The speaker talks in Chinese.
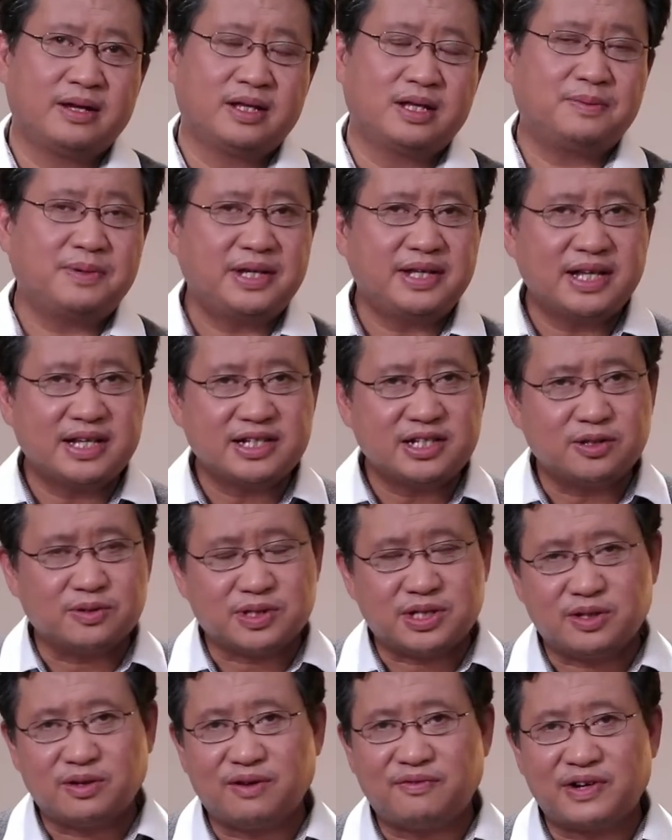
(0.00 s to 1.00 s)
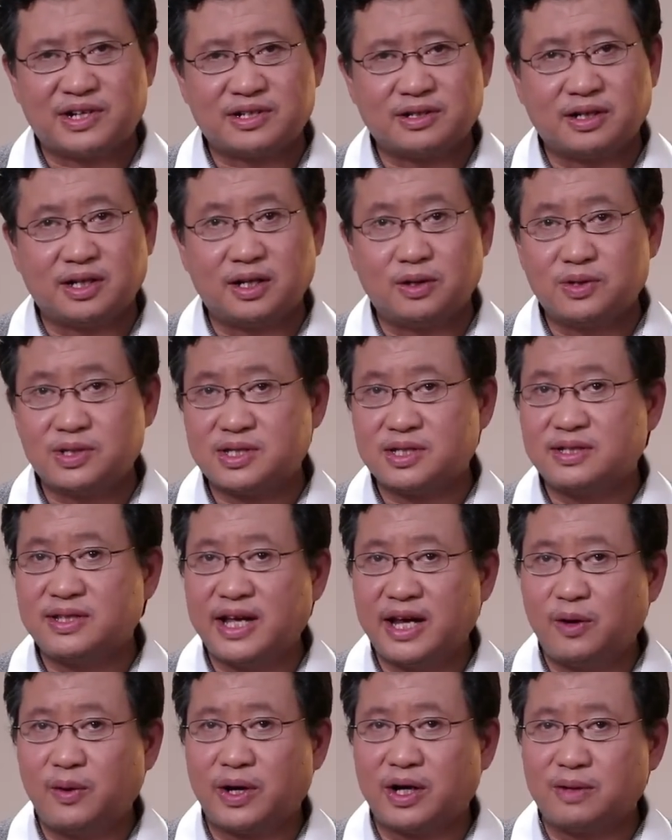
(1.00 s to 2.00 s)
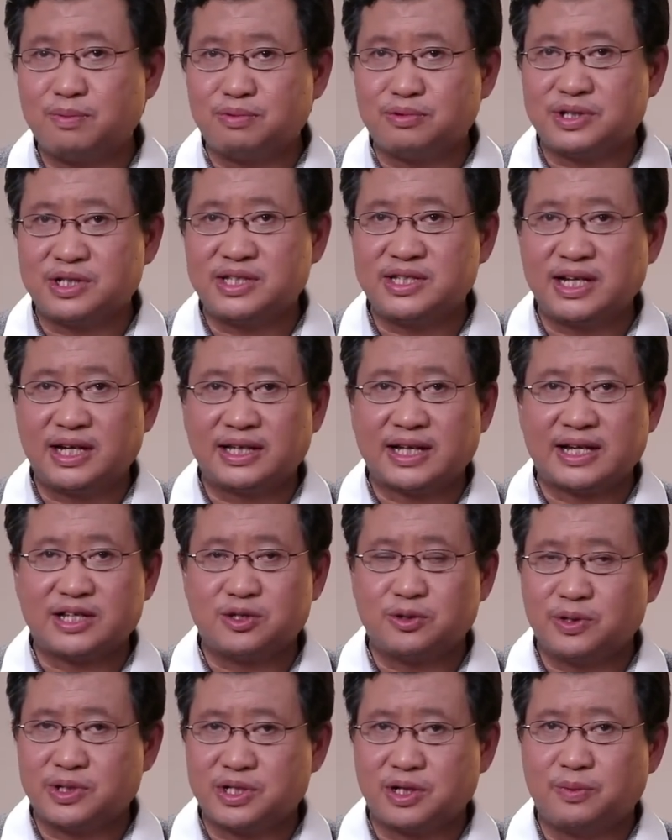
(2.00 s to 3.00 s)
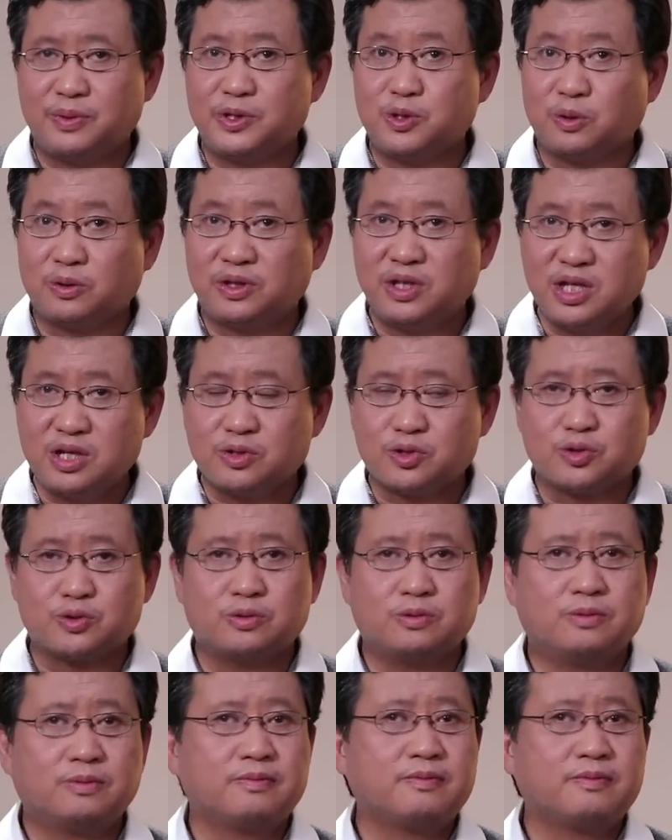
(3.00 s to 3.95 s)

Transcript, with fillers: 那么一旦这种情况发生，俄罗斯内乱和普京下台就会成为一种定数。